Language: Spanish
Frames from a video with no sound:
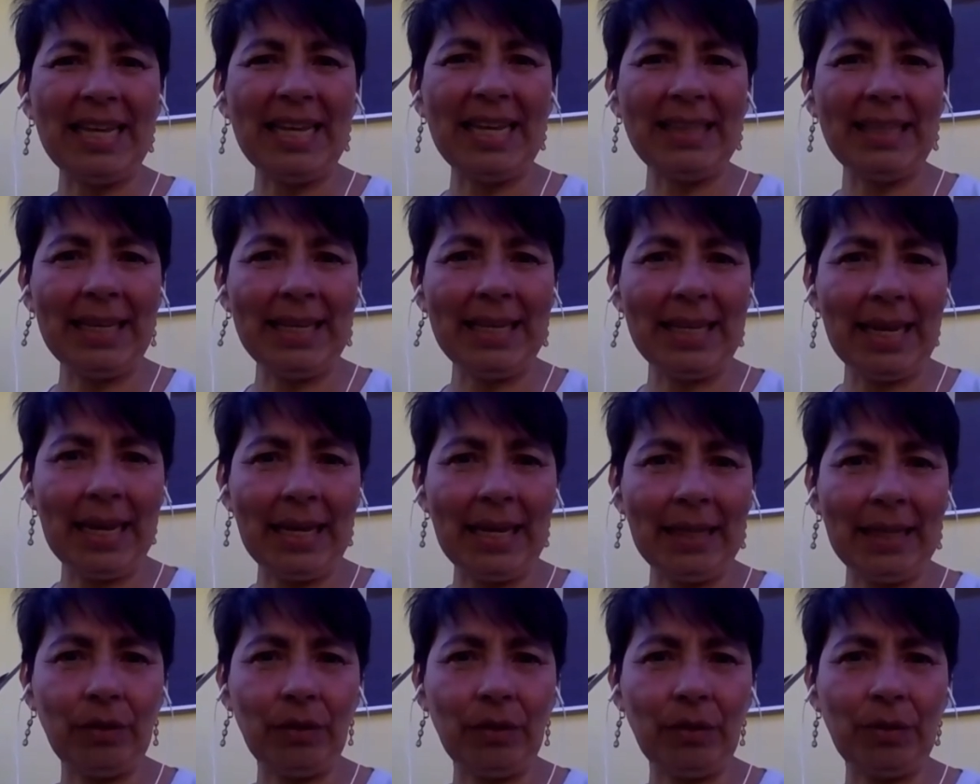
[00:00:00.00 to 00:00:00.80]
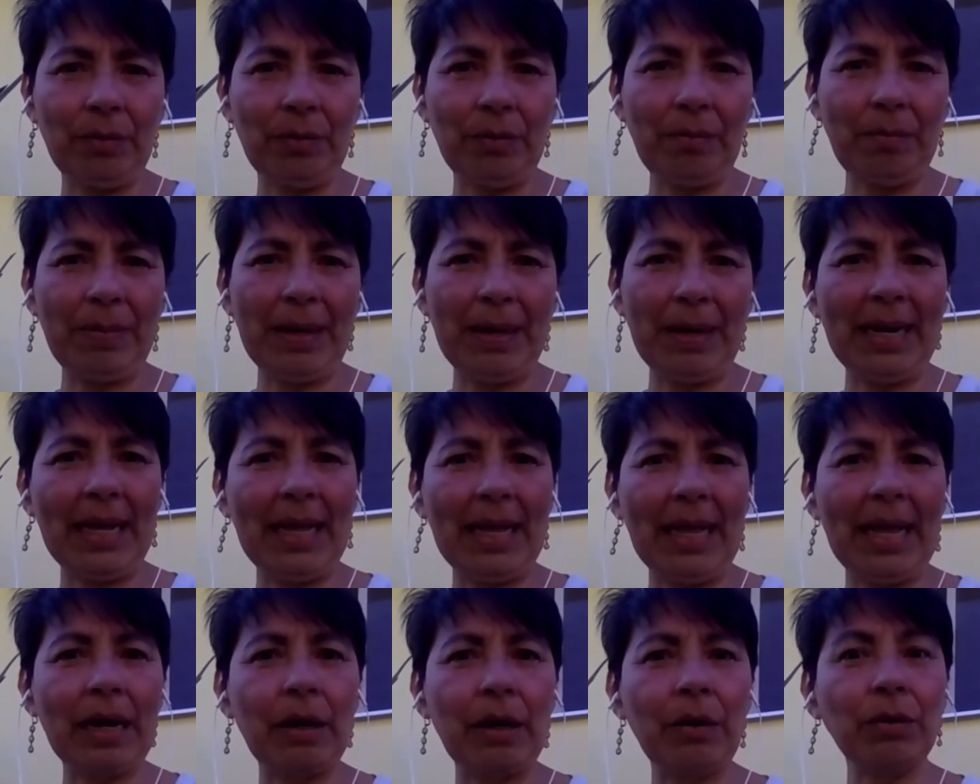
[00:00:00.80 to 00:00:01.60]
deteniendo para
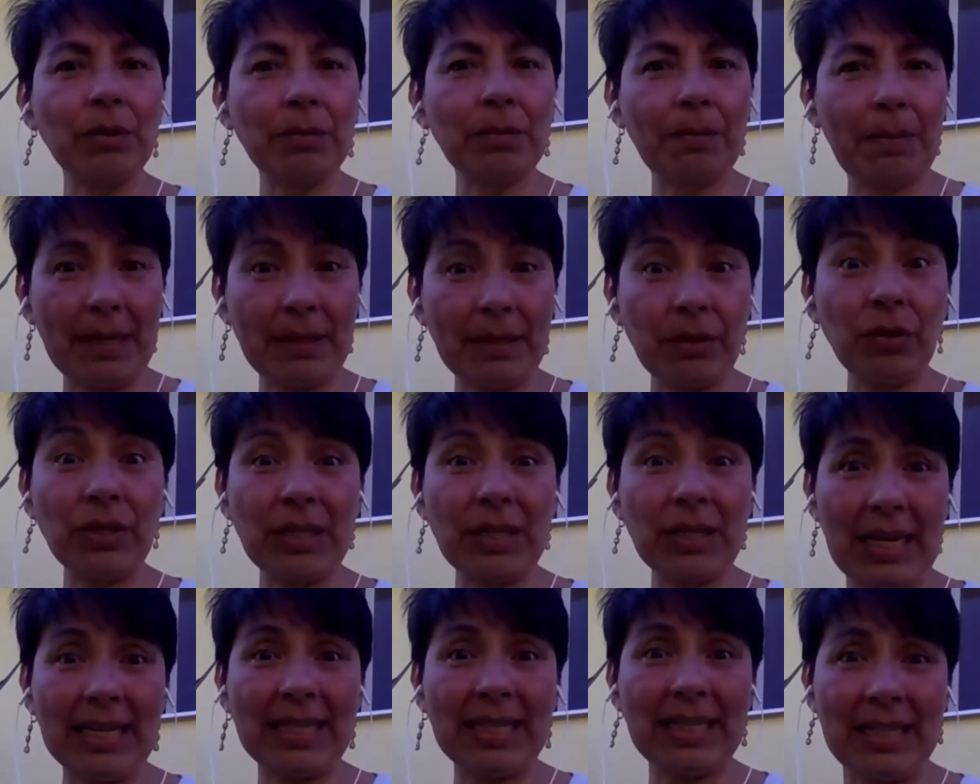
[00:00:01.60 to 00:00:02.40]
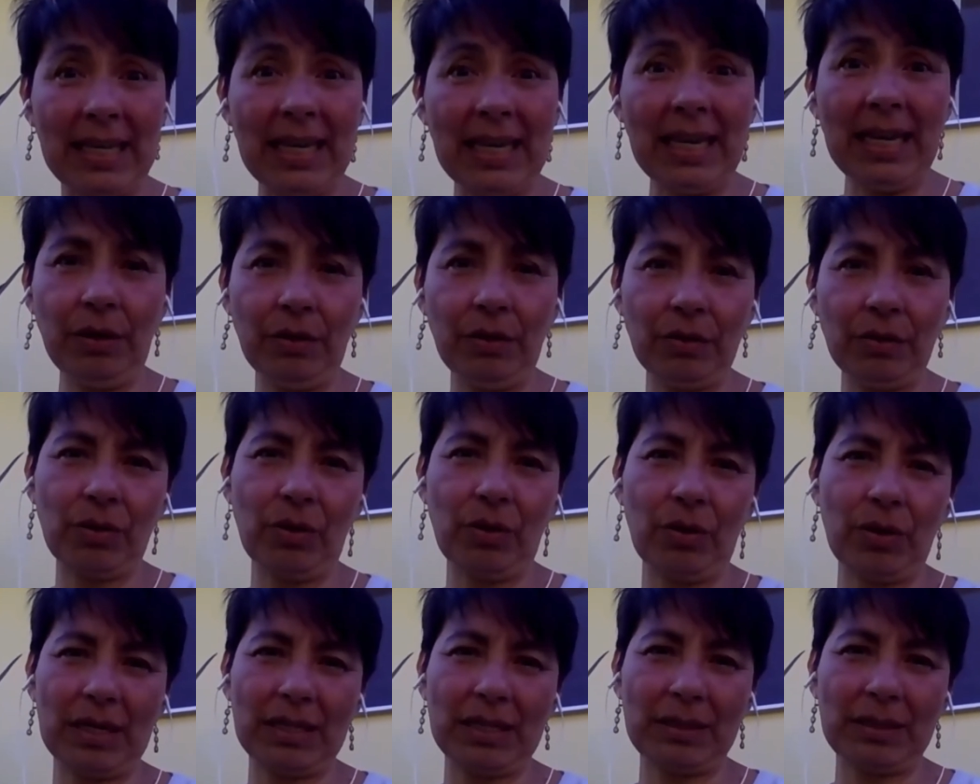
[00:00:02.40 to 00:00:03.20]
dar los pasos que sí nos
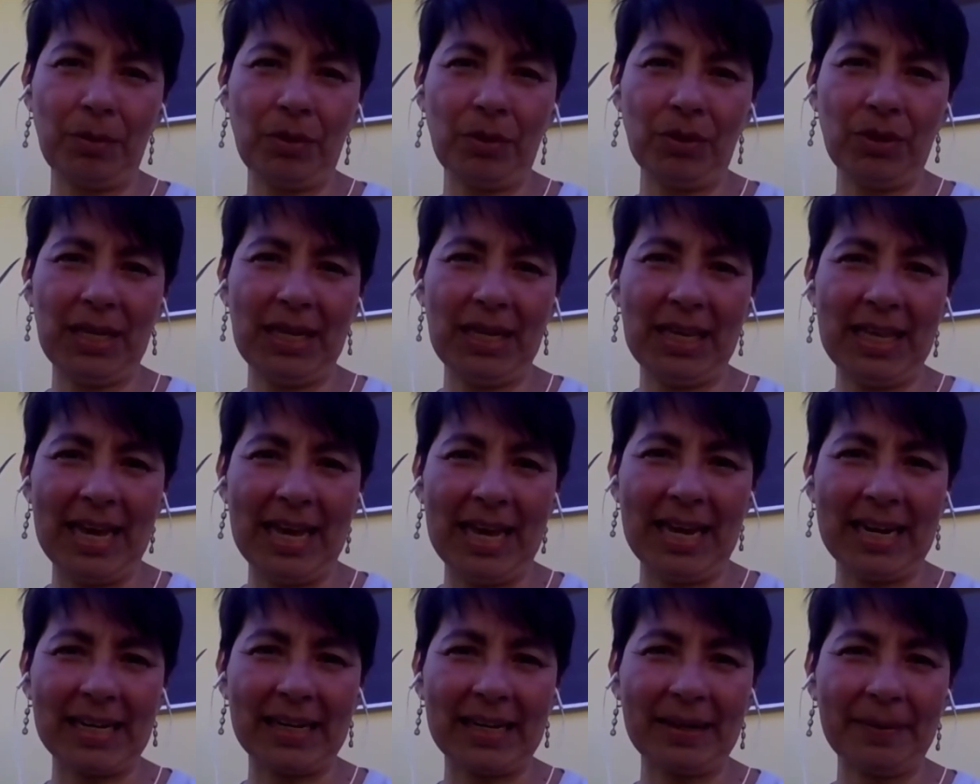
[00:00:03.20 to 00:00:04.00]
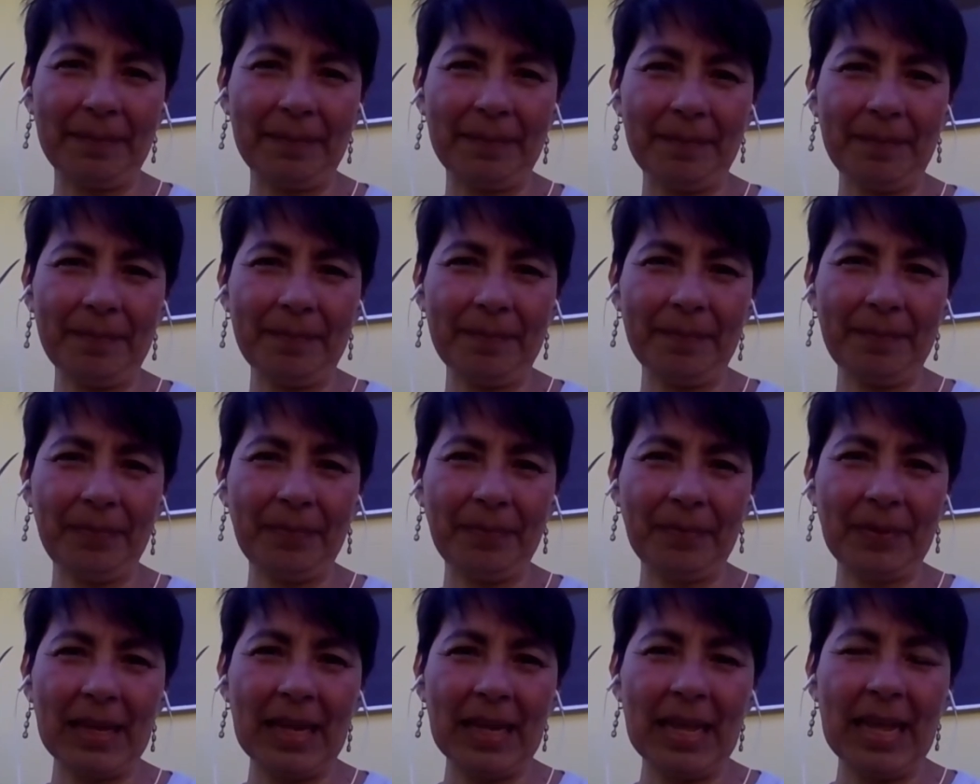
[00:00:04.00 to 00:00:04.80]
corresponde dar,
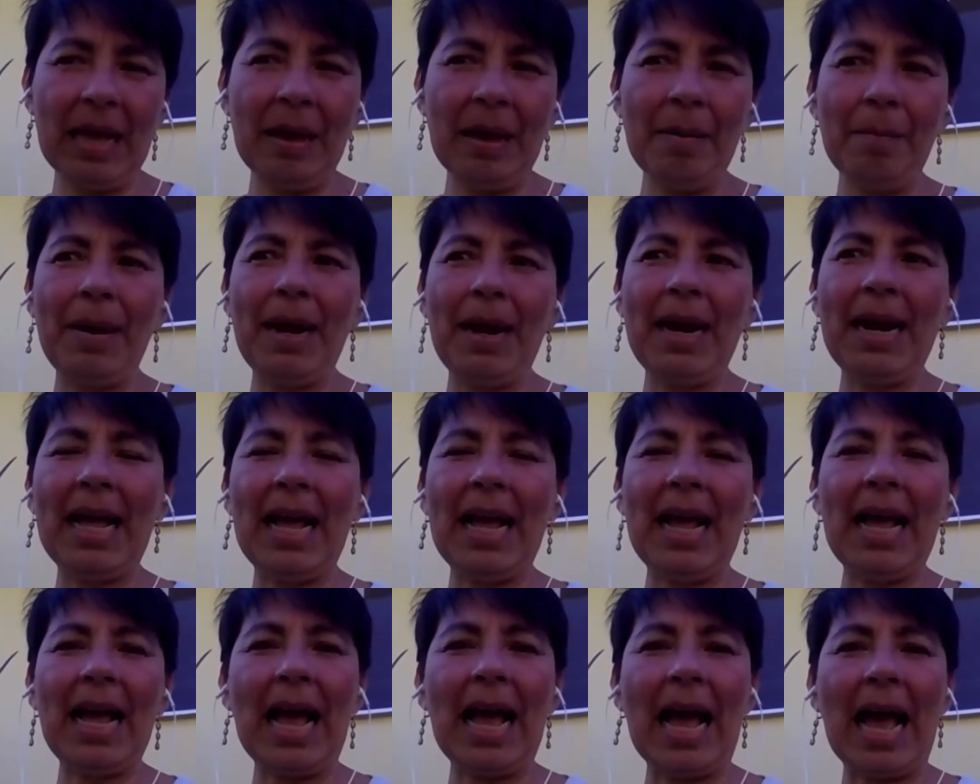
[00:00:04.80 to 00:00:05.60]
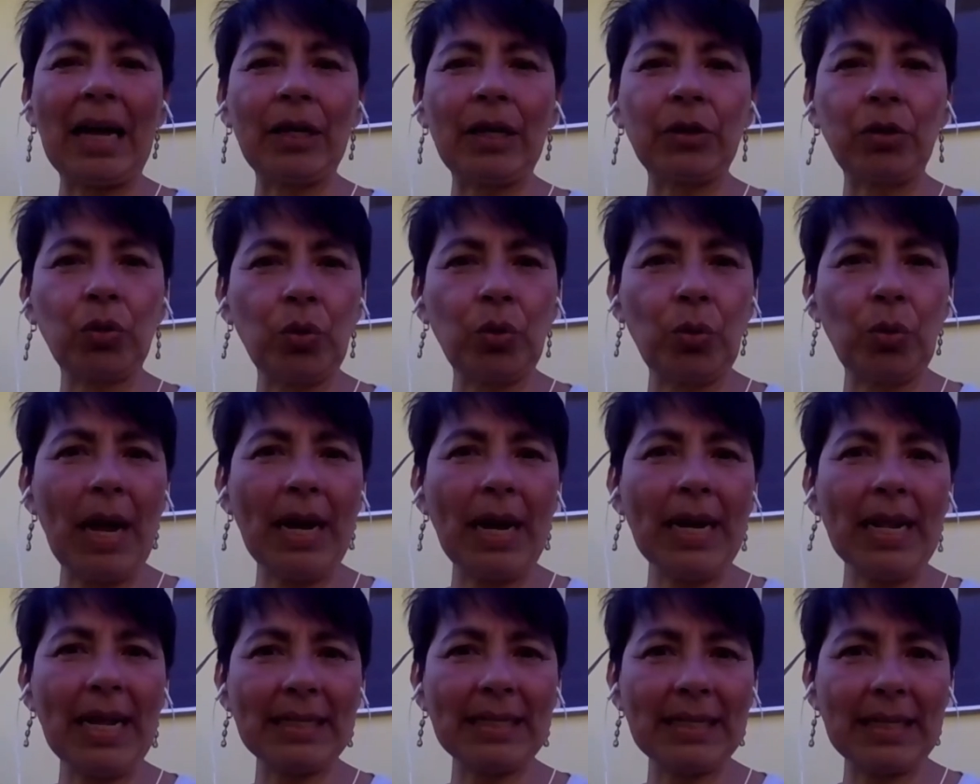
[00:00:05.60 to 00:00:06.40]
para
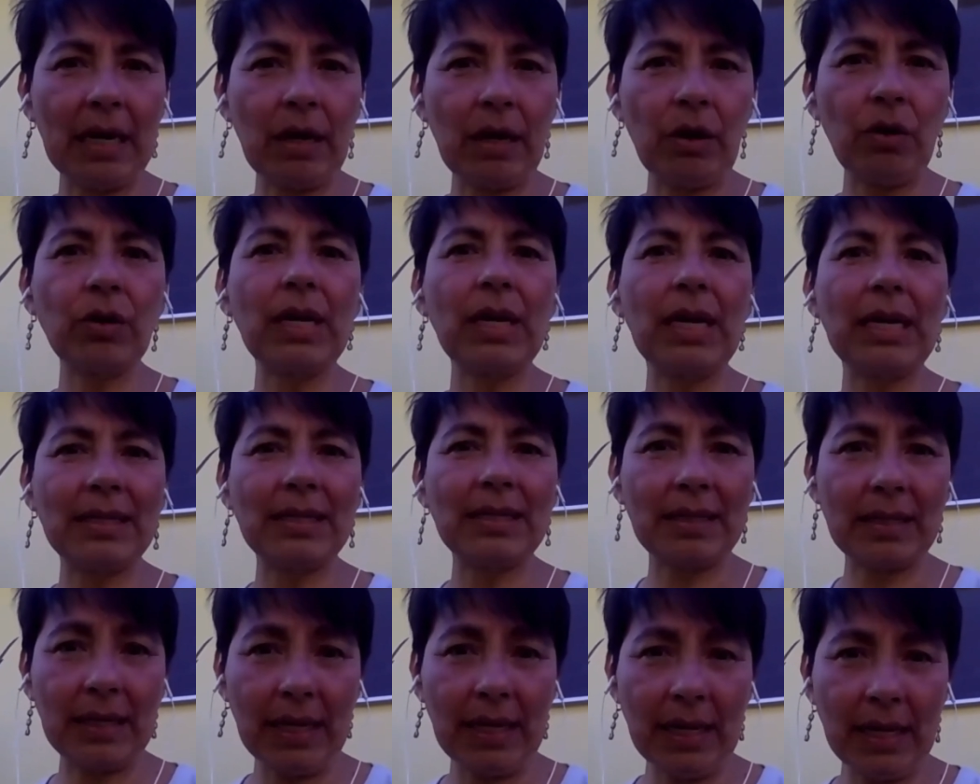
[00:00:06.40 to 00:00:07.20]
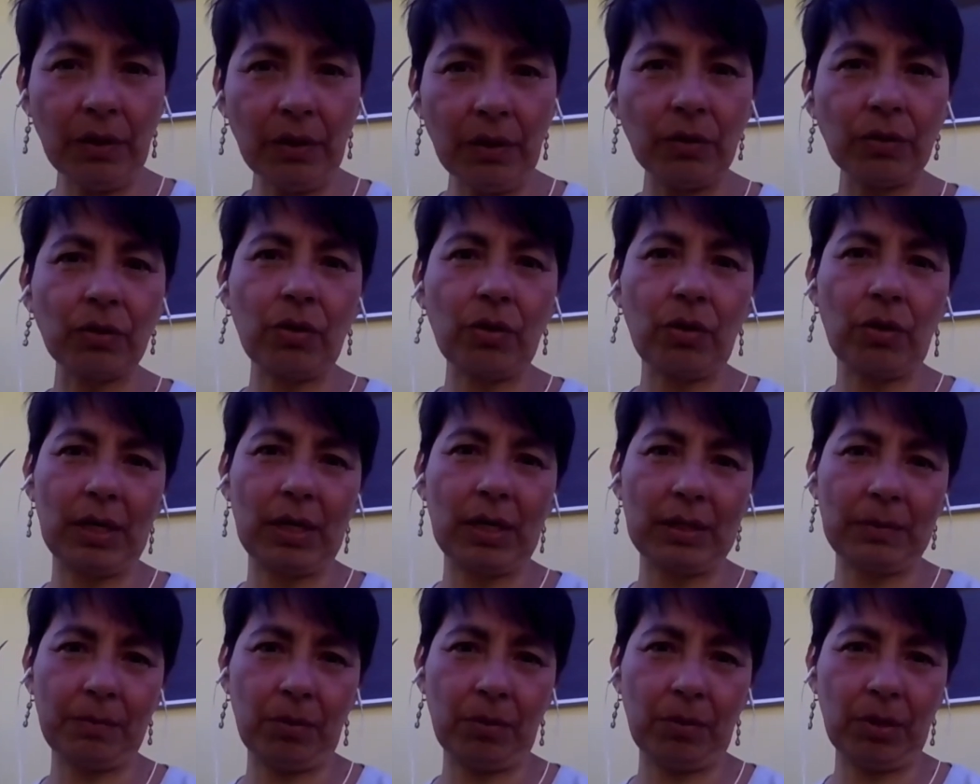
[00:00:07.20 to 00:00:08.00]
actuar y hacer lo que sí nos
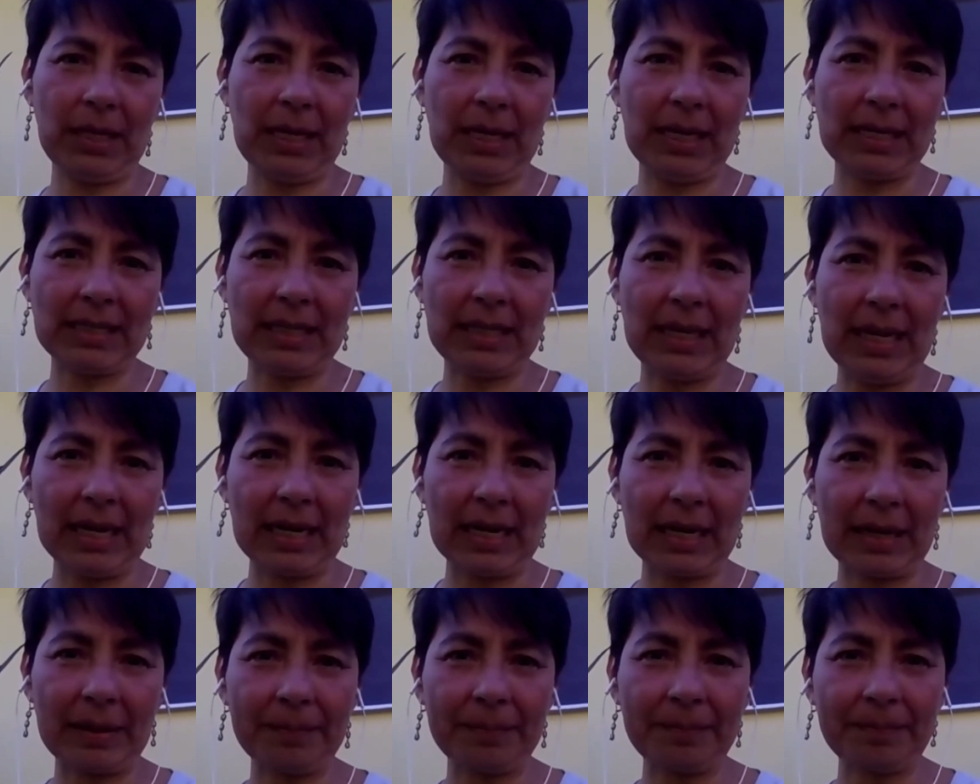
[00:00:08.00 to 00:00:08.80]
corresponde hacer.